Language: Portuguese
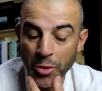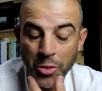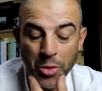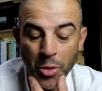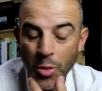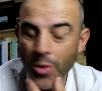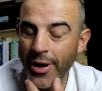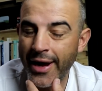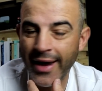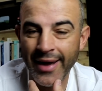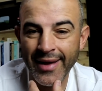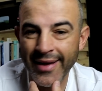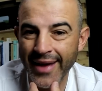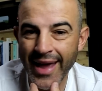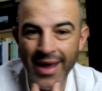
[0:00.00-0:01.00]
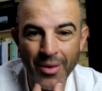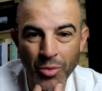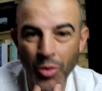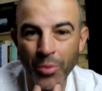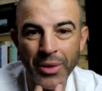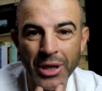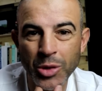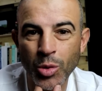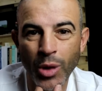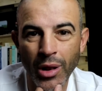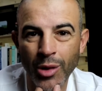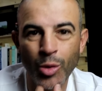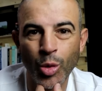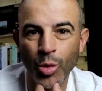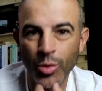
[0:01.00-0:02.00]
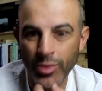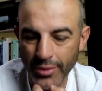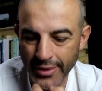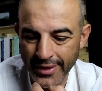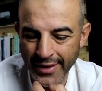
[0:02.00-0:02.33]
nunca, em momento algum,